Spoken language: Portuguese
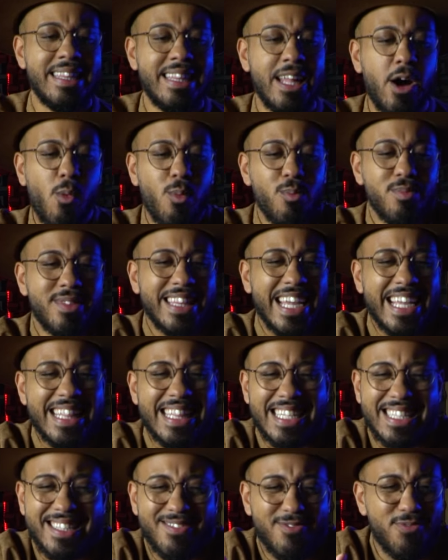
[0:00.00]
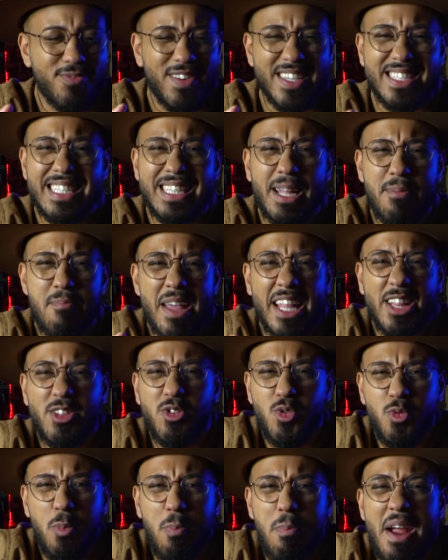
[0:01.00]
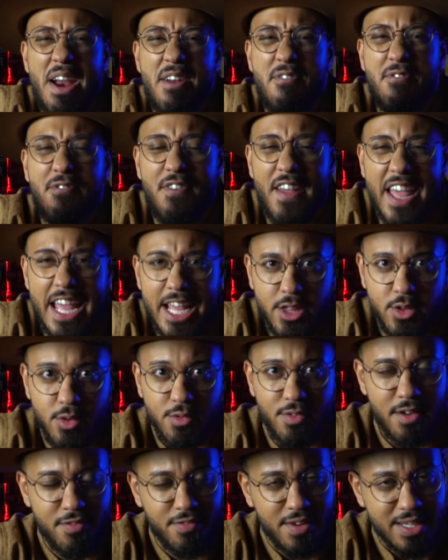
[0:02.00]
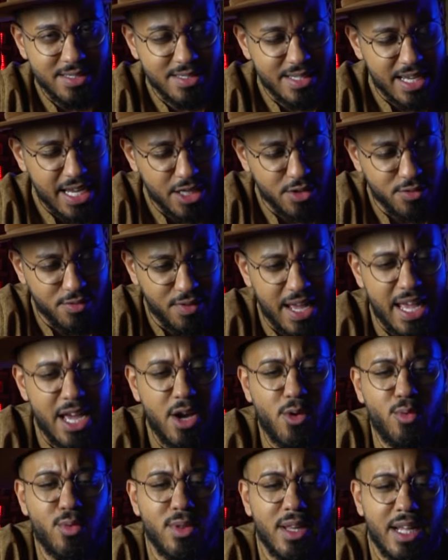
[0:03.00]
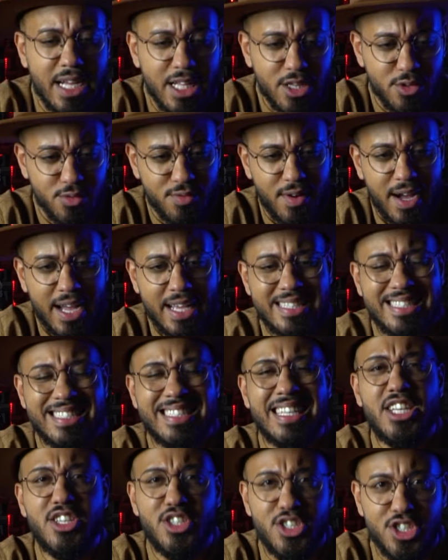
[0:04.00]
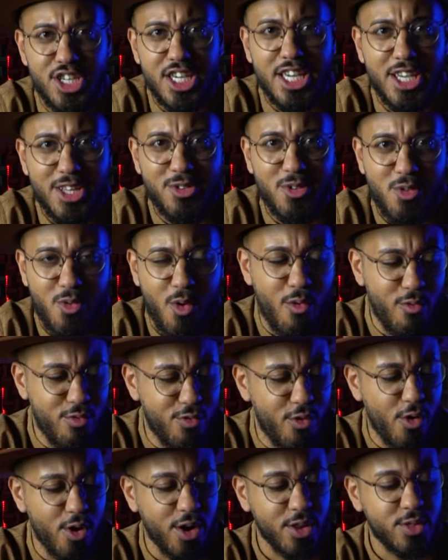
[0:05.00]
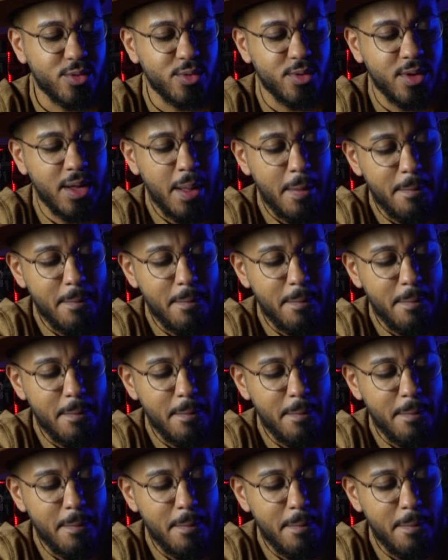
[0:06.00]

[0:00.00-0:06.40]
Não tenta fazer também tudo perfeito. Vai fazendo, vai regulando, vai sentindo o conforto.